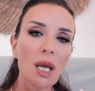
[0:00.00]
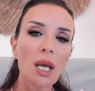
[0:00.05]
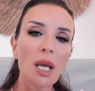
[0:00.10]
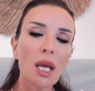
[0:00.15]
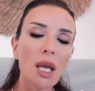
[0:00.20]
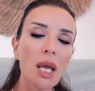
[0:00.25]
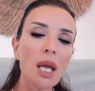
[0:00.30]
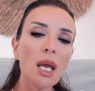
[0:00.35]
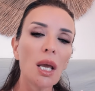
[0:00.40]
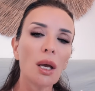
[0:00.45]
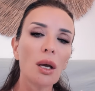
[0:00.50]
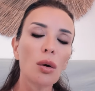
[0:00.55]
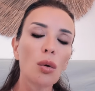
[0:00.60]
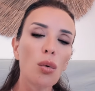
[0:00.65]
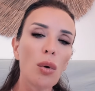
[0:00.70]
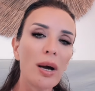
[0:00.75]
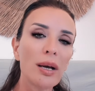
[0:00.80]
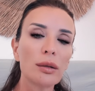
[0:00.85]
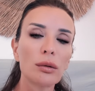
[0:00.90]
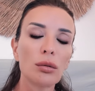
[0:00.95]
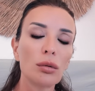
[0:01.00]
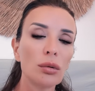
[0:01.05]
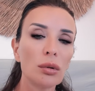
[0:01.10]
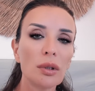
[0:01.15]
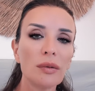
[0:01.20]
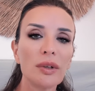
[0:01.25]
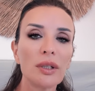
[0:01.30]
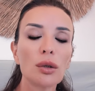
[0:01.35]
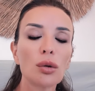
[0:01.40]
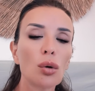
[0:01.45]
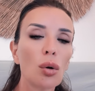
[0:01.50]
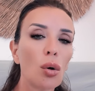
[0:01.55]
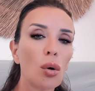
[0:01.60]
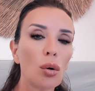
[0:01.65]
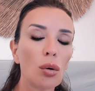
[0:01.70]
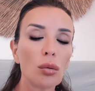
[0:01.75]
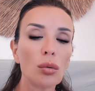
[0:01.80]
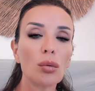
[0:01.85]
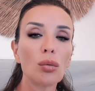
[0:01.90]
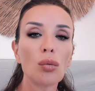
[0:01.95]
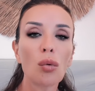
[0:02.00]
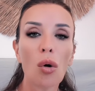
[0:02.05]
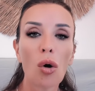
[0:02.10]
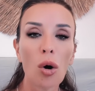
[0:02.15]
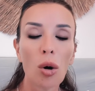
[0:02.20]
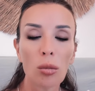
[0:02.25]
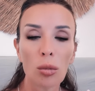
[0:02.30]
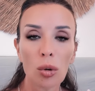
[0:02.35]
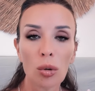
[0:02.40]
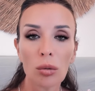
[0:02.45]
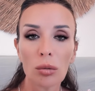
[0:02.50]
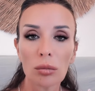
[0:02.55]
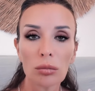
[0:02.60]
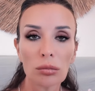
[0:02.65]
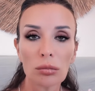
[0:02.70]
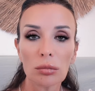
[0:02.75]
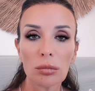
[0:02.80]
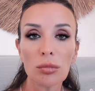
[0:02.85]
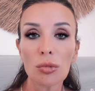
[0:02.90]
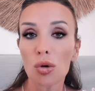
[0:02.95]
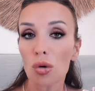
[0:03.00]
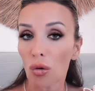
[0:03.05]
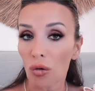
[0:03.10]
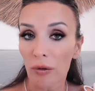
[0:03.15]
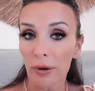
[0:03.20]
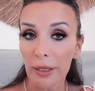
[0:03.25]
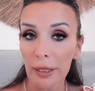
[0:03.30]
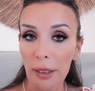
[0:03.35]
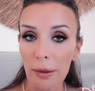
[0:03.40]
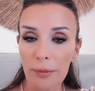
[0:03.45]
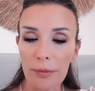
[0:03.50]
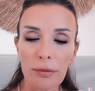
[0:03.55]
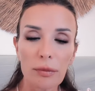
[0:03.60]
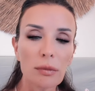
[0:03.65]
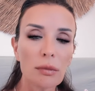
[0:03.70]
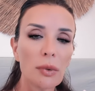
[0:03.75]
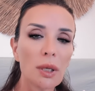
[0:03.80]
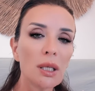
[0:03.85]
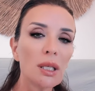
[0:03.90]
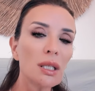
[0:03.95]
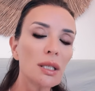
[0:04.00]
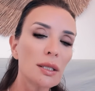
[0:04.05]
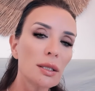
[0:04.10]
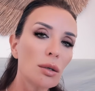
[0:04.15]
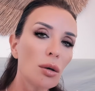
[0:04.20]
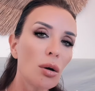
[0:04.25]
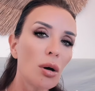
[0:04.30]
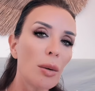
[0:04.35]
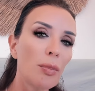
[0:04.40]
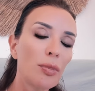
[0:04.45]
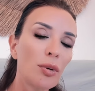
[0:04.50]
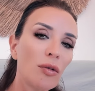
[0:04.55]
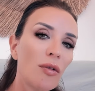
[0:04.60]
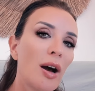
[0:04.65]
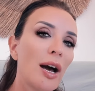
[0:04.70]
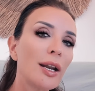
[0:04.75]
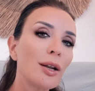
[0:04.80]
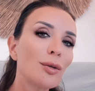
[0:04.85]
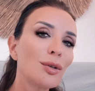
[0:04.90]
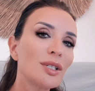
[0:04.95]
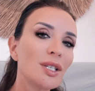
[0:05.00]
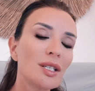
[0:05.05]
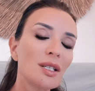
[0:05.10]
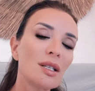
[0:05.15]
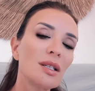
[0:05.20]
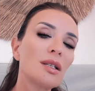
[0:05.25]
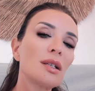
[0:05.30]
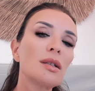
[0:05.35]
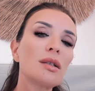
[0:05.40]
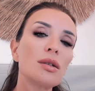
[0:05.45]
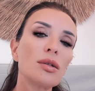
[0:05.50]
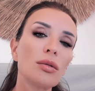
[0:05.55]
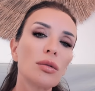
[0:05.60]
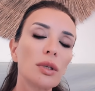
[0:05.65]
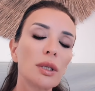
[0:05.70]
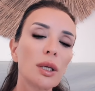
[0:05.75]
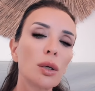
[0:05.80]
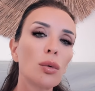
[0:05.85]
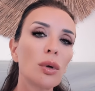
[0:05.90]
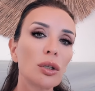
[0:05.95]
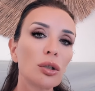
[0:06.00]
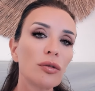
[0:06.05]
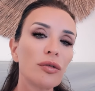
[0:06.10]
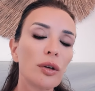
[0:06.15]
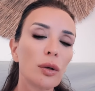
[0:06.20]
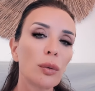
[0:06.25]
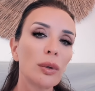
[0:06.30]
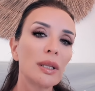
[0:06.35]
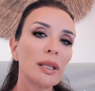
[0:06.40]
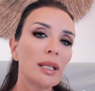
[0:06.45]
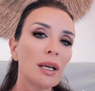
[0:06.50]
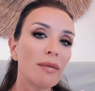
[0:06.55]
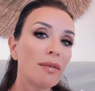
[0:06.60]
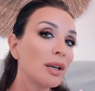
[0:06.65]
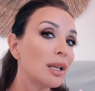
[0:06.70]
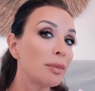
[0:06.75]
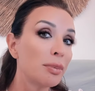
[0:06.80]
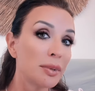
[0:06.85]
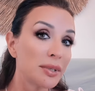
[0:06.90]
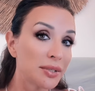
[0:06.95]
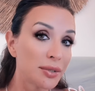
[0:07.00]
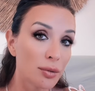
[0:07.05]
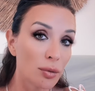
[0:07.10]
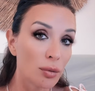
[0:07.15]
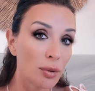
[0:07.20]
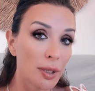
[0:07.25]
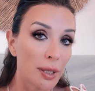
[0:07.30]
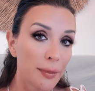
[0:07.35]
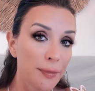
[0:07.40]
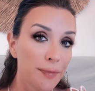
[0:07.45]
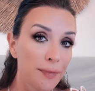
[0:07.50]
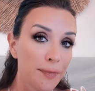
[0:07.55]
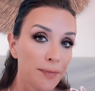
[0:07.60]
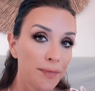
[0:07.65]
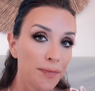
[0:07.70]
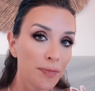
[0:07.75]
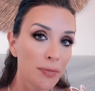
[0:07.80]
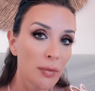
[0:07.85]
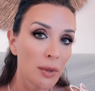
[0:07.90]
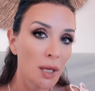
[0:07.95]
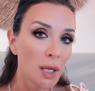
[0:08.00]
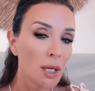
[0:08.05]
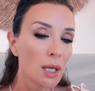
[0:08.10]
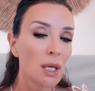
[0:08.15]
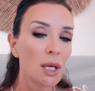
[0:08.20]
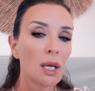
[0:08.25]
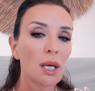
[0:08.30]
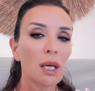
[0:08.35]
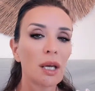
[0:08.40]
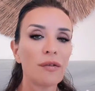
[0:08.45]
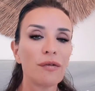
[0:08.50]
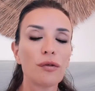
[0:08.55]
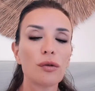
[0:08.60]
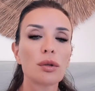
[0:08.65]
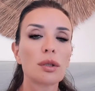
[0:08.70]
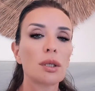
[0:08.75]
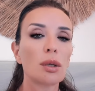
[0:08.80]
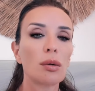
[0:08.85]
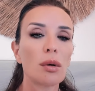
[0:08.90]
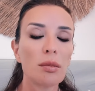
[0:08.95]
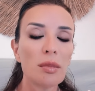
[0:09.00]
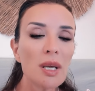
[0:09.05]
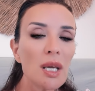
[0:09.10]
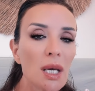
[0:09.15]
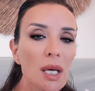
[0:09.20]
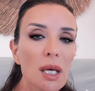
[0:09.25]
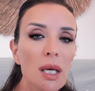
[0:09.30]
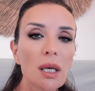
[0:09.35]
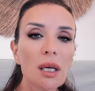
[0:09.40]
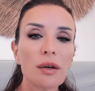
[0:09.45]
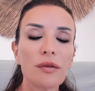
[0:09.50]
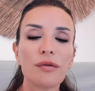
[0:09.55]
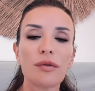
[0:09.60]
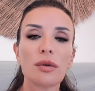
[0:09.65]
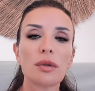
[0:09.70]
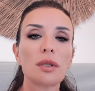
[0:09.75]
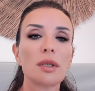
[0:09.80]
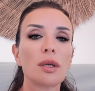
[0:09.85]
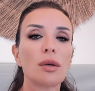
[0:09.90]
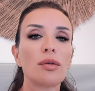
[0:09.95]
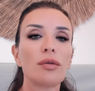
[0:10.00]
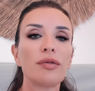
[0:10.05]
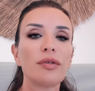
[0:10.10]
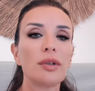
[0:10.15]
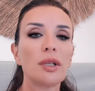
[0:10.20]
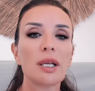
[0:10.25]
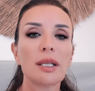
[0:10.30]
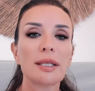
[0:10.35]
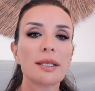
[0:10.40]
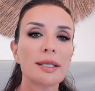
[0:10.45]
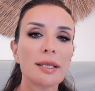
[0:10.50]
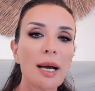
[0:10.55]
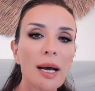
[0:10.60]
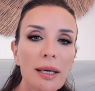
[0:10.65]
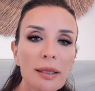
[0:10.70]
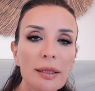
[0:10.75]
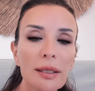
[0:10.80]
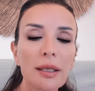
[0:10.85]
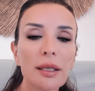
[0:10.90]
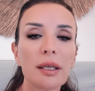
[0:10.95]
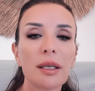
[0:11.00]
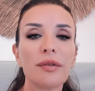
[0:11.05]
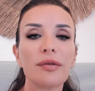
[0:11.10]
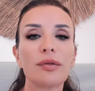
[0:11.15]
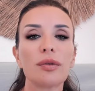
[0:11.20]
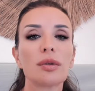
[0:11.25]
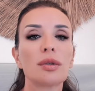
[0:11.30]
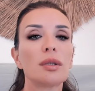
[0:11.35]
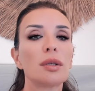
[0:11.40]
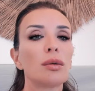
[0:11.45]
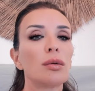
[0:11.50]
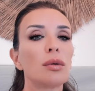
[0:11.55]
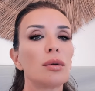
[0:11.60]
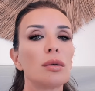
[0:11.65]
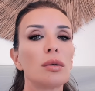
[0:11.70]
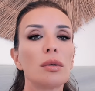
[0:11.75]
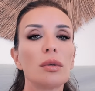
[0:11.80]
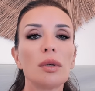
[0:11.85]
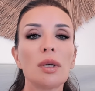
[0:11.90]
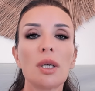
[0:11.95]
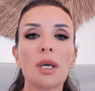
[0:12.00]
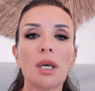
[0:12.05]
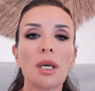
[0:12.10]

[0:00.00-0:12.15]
e quando diventò un uomo giovane iniziò a provare queste sensazioni quando frequentava le persone, che fossero amiche, che fossero fidanzate, che fossero